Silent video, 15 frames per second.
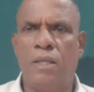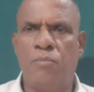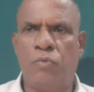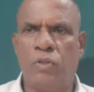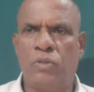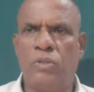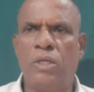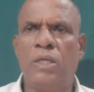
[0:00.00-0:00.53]
ఈ
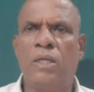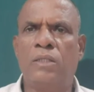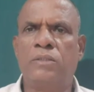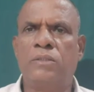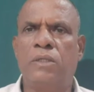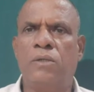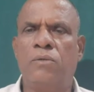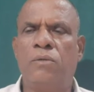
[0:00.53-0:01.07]
మొత్తం
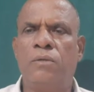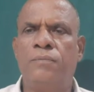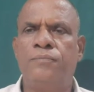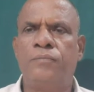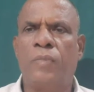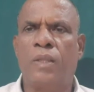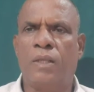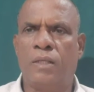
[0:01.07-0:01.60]
కష్టంలో
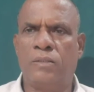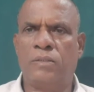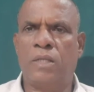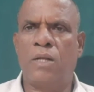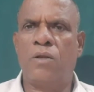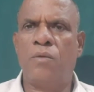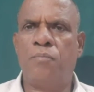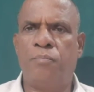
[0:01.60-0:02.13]

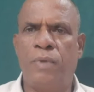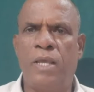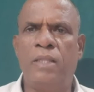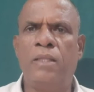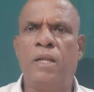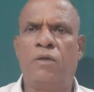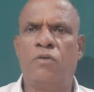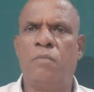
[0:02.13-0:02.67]
కష్టాలలో
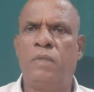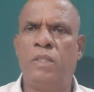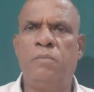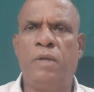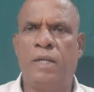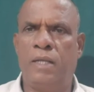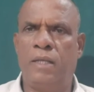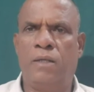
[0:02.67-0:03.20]
పేదలు ఎక్కువ మంది
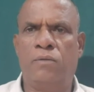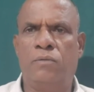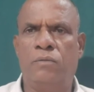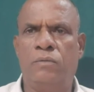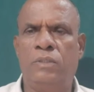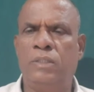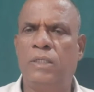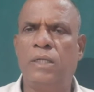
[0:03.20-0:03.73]
బలయ్యారు
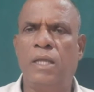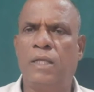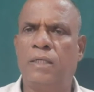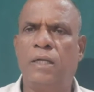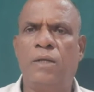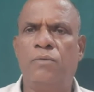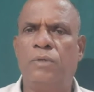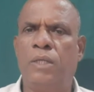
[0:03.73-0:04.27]
నిజంగా
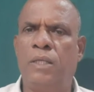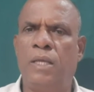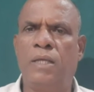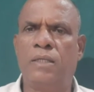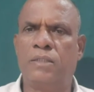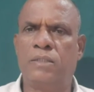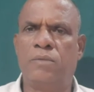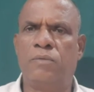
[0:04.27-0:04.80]
ఎక్కడ కూడా ఏ
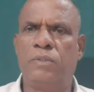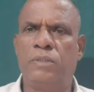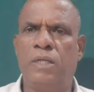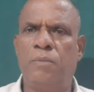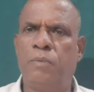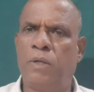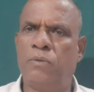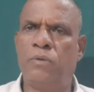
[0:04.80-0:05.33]
కష్టం
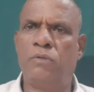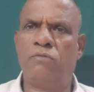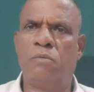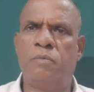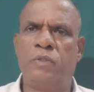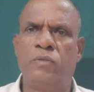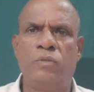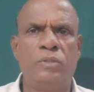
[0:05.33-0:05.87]
వచ్చినా ప్రకృతి
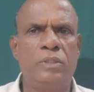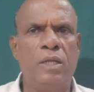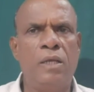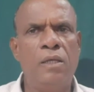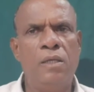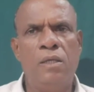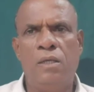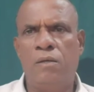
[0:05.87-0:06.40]
విపత్తి వచ్చినా
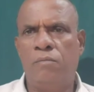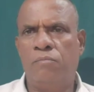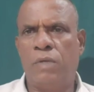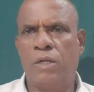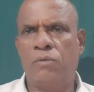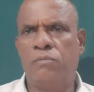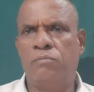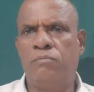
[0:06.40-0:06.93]

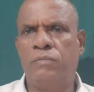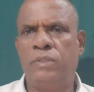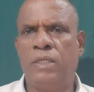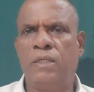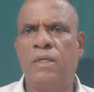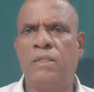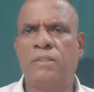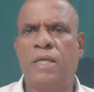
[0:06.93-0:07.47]
మనకు
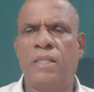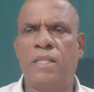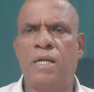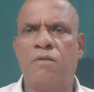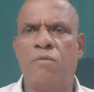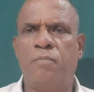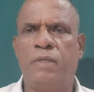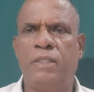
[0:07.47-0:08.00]
జనరల్
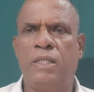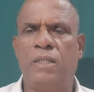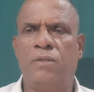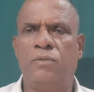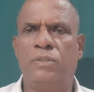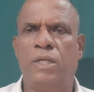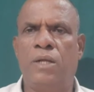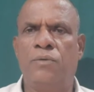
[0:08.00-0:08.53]
సాధారణ విపత్తి
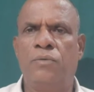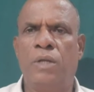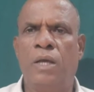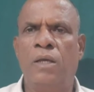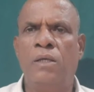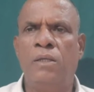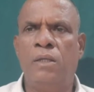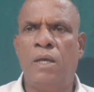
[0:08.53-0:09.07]
ఏదో వచ్చినా కూడా
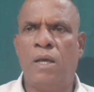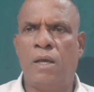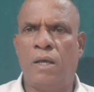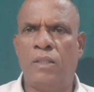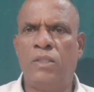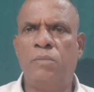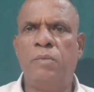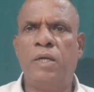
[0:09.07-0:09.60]

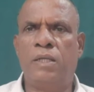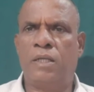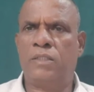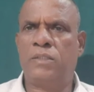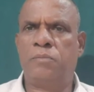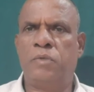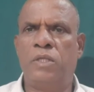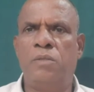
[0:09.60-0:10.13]
అంతిమంగా
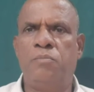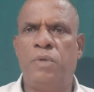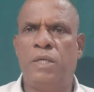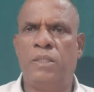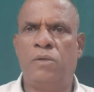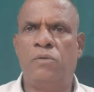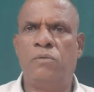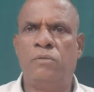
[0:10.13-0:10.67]
నష్టపోయేది
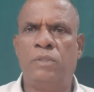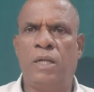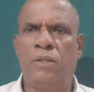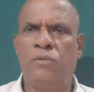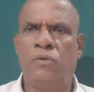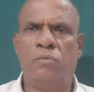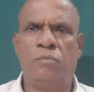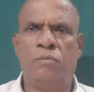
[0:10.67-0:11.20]
పేదలు
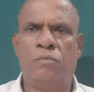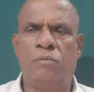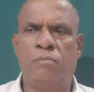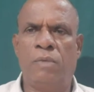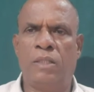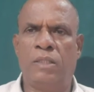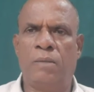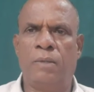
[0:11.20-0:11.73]
దళితులు
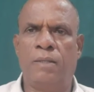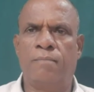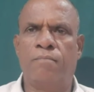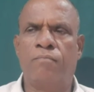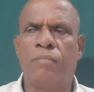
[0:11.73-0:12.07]
మాత్రమే